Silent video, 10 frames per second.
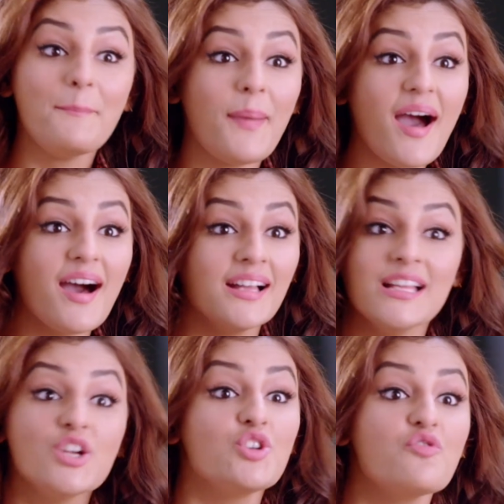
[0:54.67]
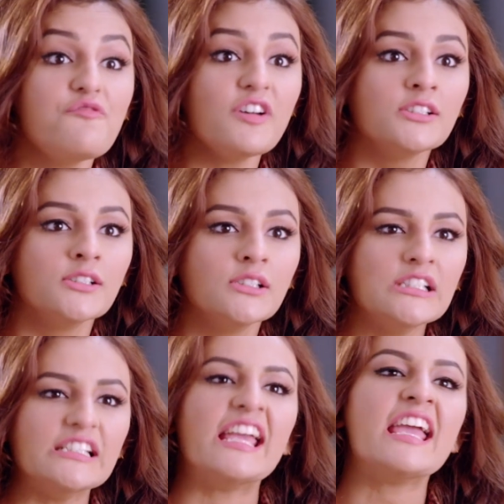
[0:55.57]
అబ్బా నువ్వా
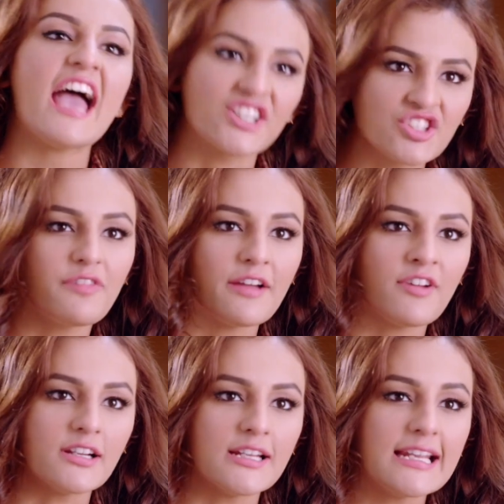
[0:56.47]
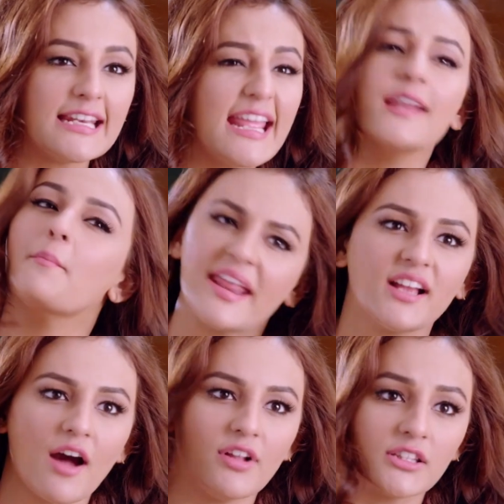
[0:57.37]
ఏ యాక్షన్ ఫైవ్ హండ్రెడ్ నేను
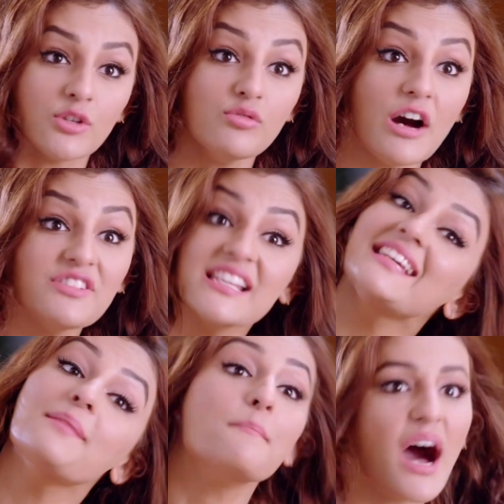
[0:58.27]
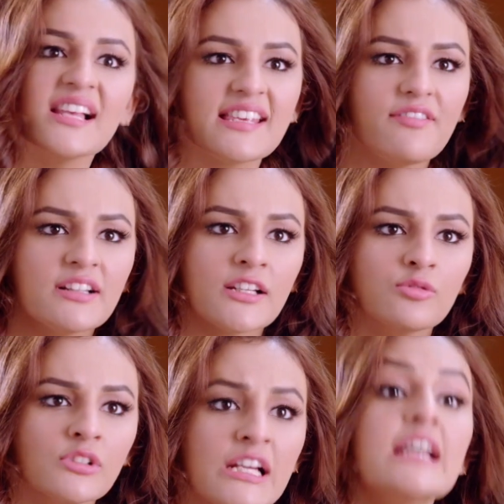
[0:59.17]
అమెరికా వెళ్తాను అవసరమైతే మార్స్ కి
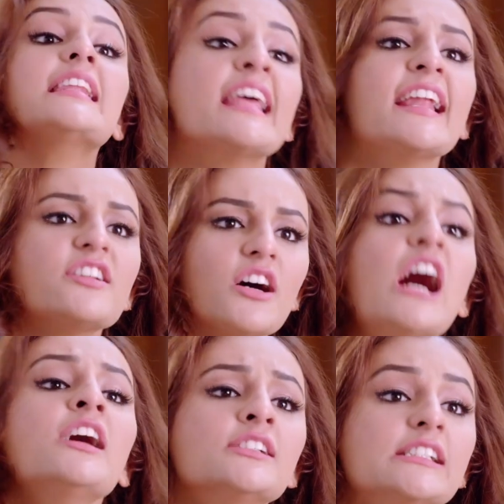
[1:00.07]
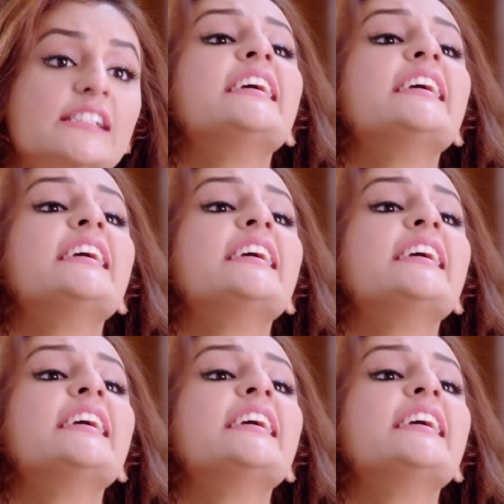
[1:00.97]
వెళ్తాను నీకేట్రా ఆహా